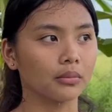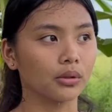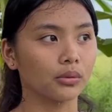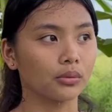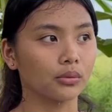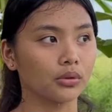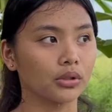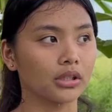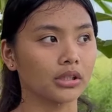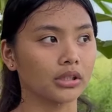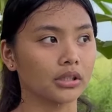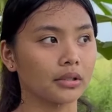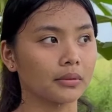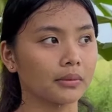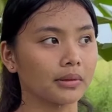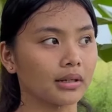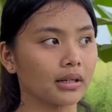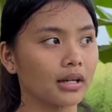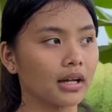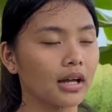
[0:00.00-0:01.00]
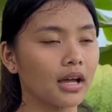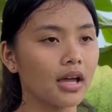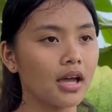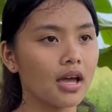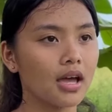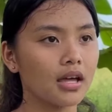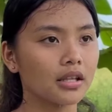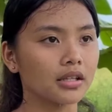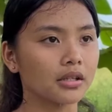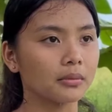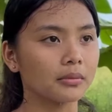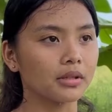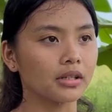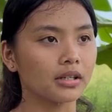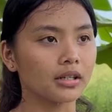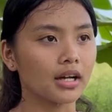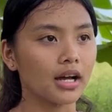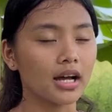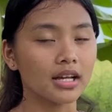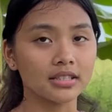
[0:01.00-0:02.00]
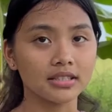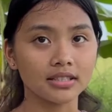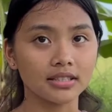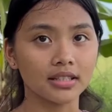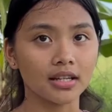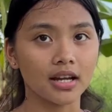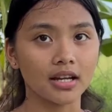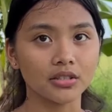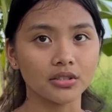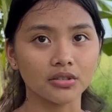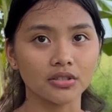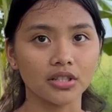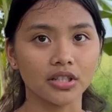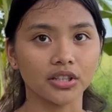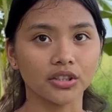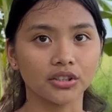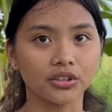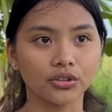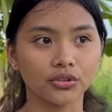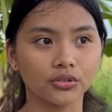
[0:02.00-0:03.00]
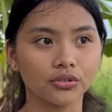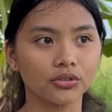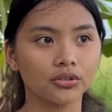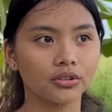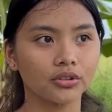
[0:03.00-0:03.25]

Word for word: magulang na, mag, na mag-aasikaso sa inyo.